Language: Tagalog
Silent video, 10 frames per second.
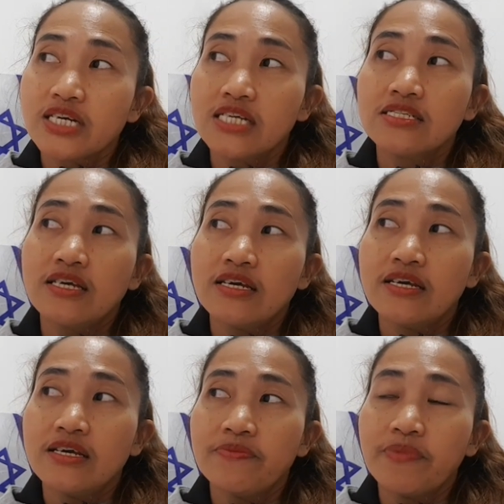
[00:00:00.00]

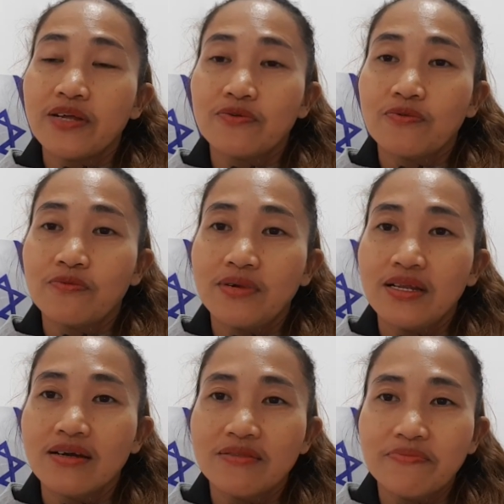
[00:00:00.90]
Kasi, paano kung
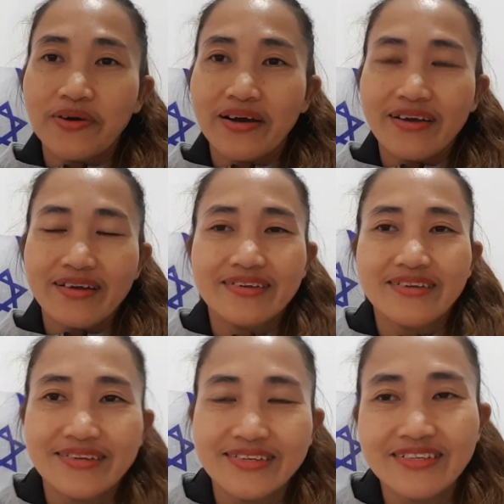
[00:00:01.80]
balagan pa?
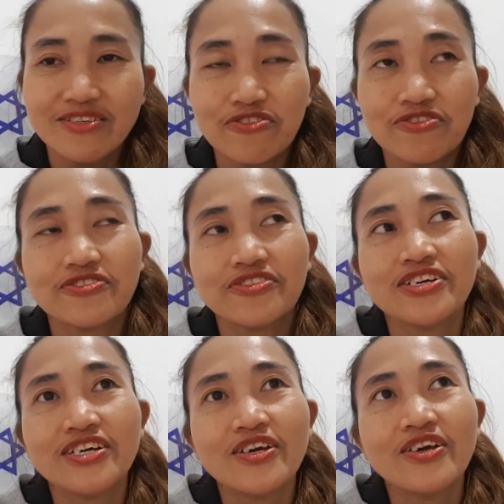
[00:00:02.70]
yon
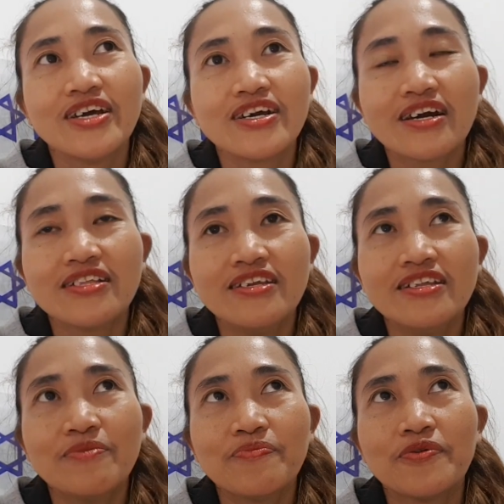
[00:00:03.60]

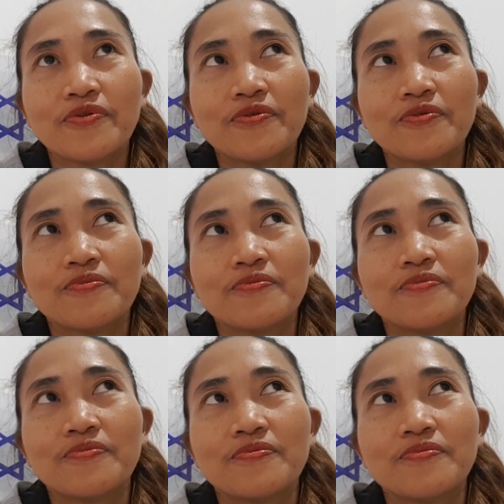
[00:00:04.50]
Kanina po,
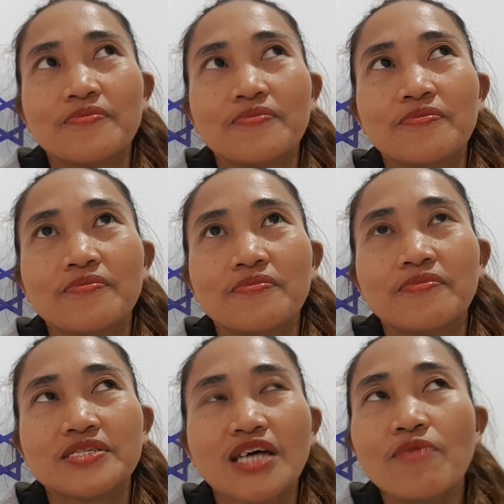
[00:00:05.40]

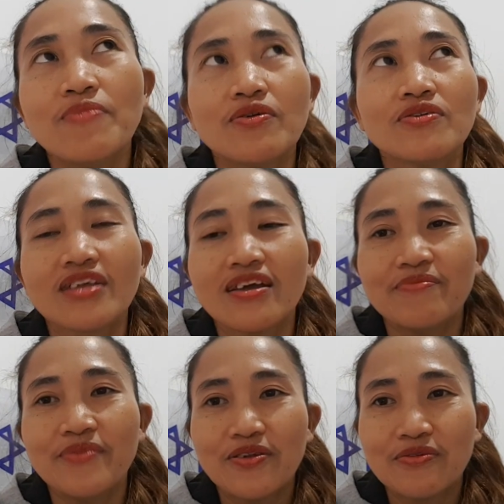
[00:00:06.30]
sa ibang
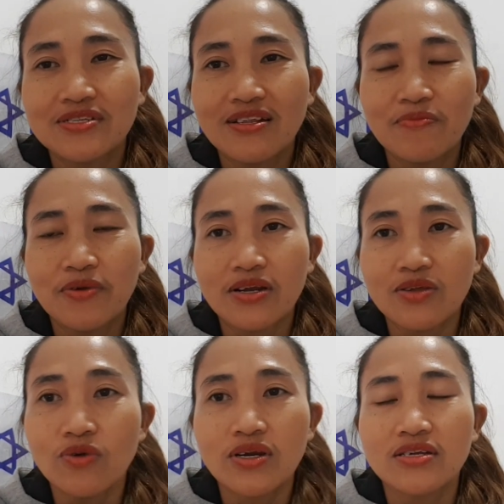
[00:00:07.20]
hotel, meron silang
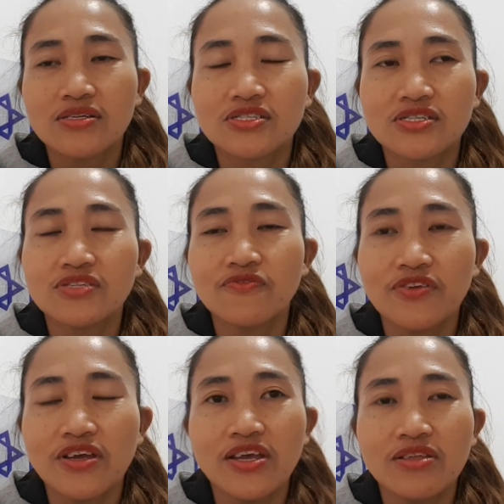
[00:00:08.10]
mga rewards,
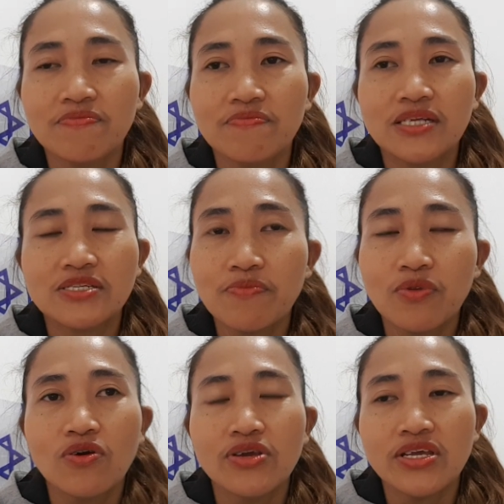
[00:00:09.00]
certificate, best
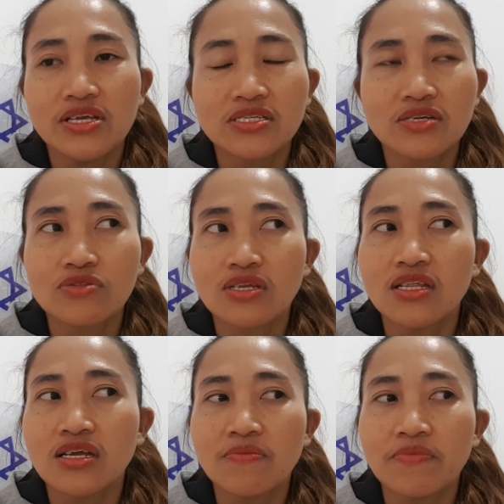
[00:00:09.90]
employee. Sa
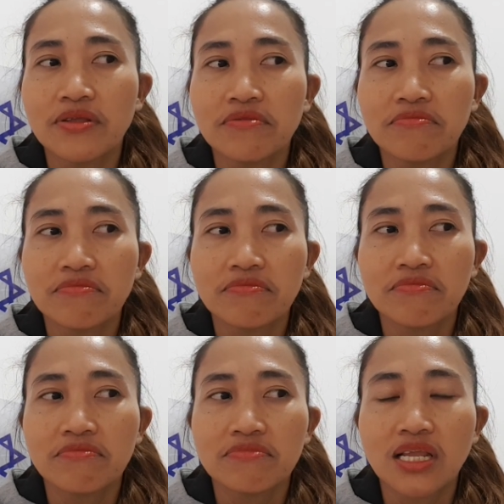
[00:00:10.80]
hotel namin,
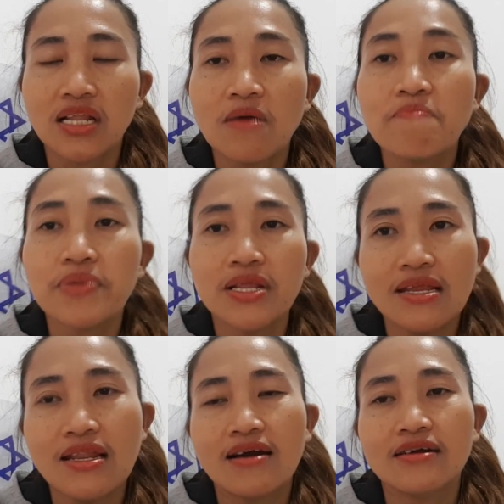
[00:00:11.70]
talagang
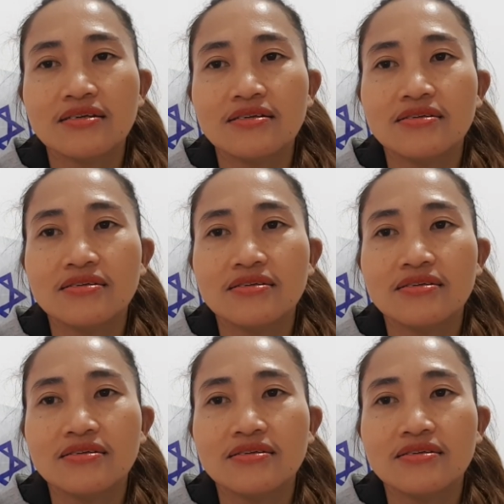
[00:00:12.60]
pili lang.